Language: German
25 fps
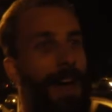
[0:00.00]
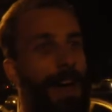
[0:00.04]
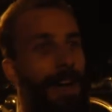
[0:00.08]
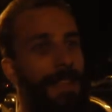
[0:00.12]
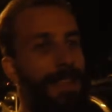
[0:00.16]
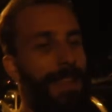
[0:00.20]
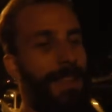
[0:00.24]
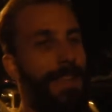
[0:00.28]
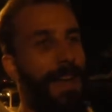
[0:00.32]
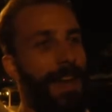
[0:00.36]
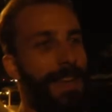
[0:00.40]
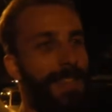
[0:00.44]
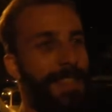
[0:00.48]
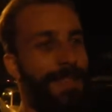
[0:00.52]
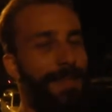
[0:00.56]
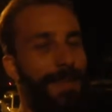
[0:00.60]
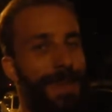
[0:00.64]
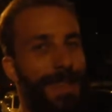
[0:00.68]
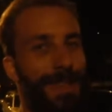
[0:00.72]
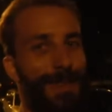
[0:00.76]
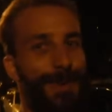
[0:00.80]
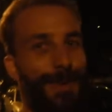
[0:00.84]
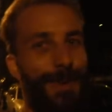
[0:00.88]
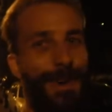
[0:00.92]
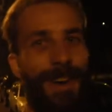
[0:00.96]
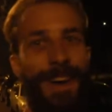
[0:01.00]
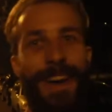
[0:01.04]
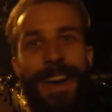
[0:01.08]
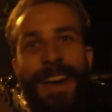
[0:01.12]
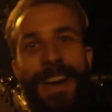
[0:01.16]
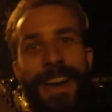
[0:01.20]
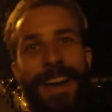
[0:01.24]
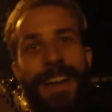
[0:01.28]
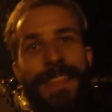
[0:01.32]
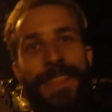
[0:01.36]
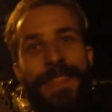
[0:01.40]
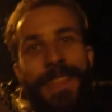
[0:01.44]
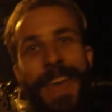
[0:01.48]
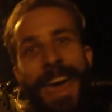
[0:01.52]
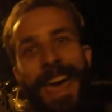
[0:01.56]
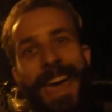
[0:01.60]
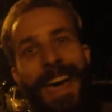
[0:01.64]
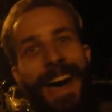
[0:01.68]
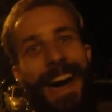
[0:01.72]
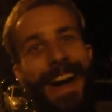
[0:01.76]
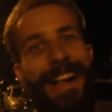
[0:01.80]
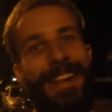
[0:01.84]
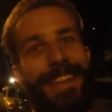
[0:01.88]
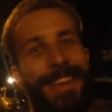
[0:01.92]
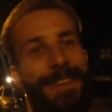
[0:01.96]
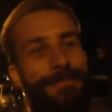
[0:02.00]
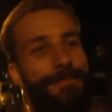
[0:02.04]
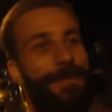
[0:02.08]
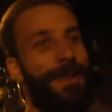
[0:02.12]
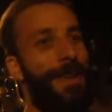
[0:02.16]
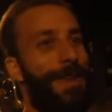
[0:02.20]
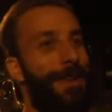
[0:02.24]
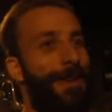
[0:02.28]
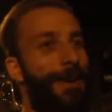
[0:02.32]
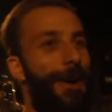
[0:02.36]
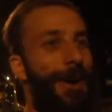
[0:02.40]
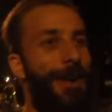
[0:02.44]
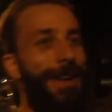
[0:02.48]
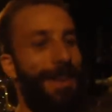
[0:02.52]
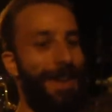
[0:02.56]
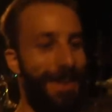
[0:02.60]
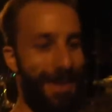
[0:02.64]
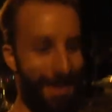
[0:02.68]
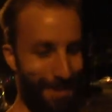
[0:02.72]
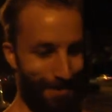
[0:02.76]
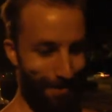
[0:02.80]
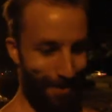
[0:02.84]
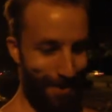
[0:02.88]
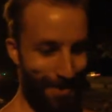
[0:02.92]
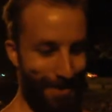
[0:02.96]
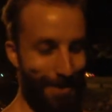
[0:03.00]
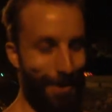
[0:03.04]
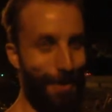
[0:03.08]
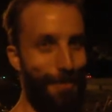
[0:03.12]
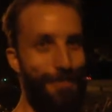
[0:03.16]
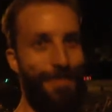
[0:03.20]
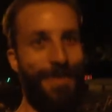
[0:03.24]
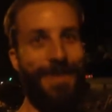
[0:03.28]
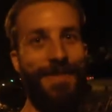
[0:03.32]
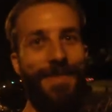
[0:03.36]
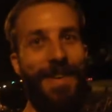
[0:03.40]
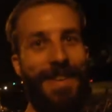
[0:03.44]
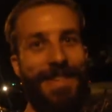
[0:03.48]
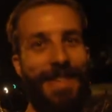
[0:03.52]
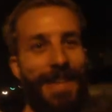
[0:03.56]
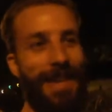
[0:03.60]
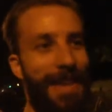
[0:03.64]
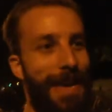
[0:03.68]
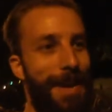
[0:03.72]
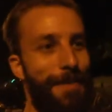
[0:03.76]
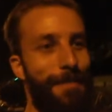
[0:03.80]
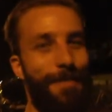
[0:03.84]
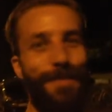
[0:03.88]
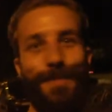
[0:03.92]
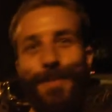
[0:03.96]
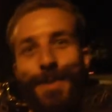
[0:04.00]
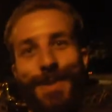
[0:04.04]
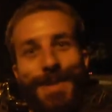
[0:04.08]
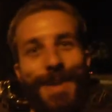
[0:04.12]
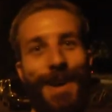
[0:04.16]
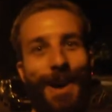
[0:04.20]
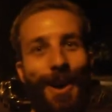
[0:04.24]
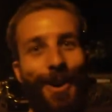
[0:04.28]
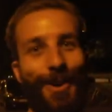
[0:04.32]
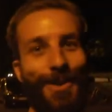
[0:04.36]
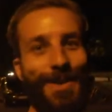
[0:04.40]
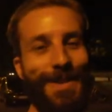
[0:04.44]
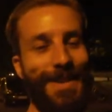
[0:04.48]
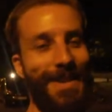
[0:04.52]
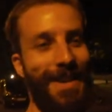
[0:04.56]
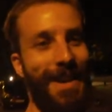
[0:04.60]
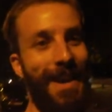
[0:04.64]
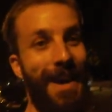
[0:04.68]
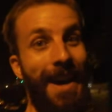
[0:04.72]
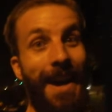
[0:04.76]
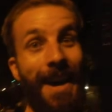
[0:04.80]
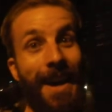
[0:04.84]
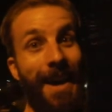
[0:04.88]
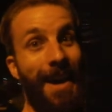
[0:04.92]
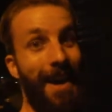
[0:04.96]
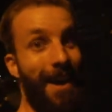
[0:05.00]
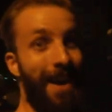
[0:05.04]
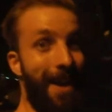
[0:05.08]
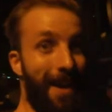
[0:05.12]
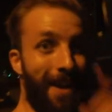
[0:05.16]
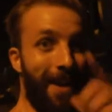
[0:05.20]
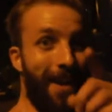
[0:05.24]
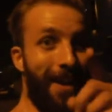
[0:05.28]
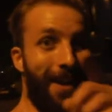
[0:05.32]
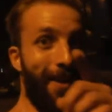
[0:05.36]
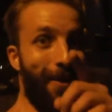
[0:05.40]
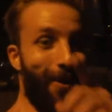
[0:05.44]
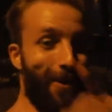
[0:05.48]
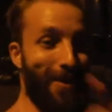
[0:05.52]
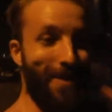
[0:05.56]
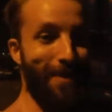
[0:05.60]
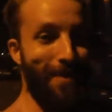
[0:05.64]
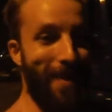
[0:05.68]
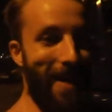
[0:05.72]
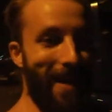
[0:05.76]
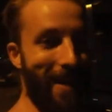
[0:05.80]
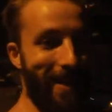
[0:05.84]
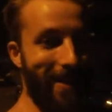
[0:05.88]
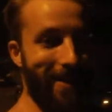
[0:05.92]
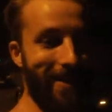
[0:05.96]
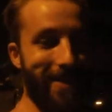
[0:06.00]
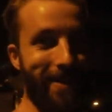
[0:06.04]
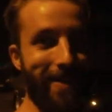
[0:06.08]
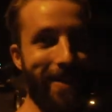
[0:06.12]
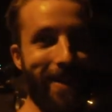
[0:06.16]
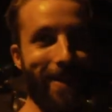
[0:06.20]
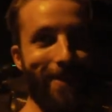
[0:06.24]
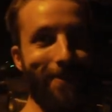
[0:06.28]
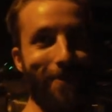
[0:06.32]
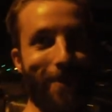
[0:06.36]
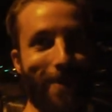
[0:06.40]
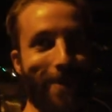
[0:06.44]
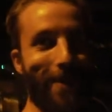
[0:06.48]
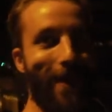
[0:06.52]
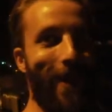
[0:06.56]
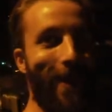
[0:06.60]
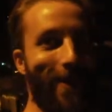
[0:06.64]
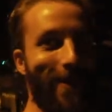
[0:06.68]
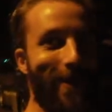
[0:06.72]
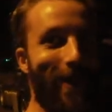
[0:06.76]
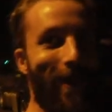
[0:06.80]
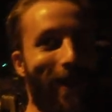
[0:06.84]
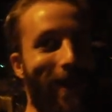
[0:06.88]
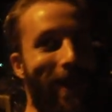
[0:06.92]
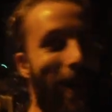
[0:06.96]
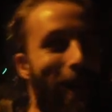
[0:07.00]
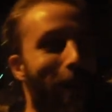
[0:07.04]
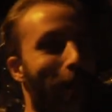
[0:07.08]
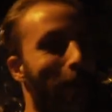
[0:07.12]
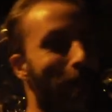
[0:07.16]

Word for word: Dann dachte ich mir so, ne, Alter, ich bin in Köln, ich muss noch ein bisschen was erleben, muss raus. Jungs, Mädels, nicht nur zu Hause hocken, auch